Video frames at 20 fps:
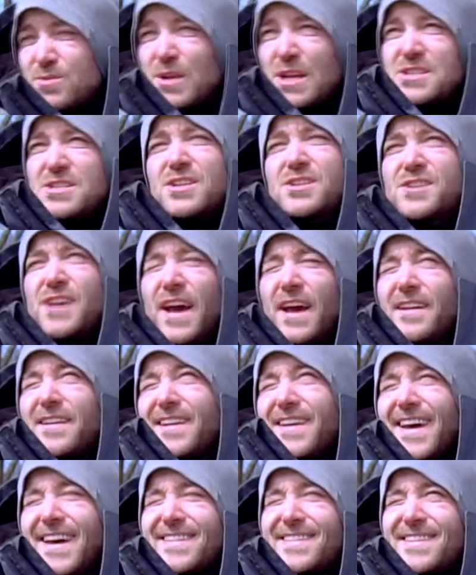słoneczny dzień,
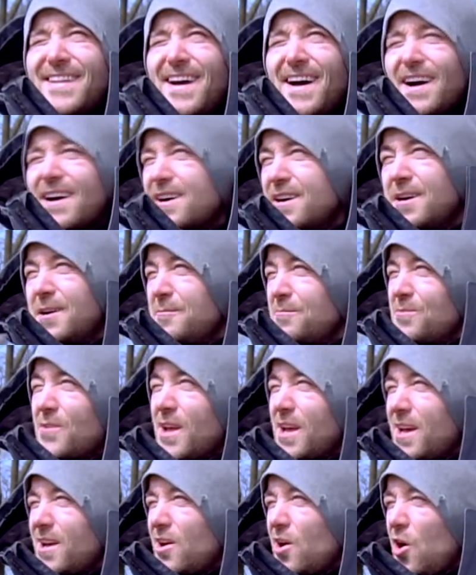jednak
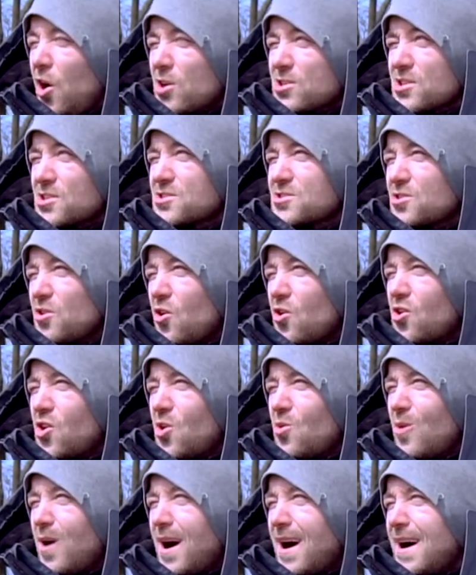chodząc
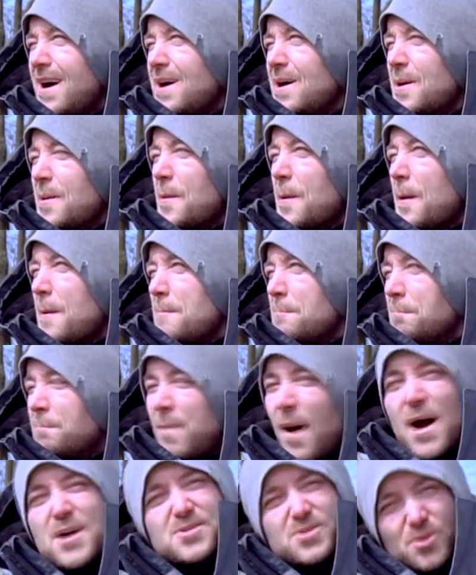dookoła
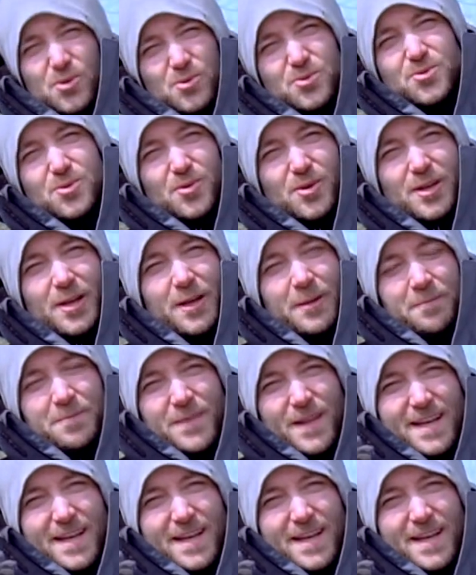Pałacu Kultury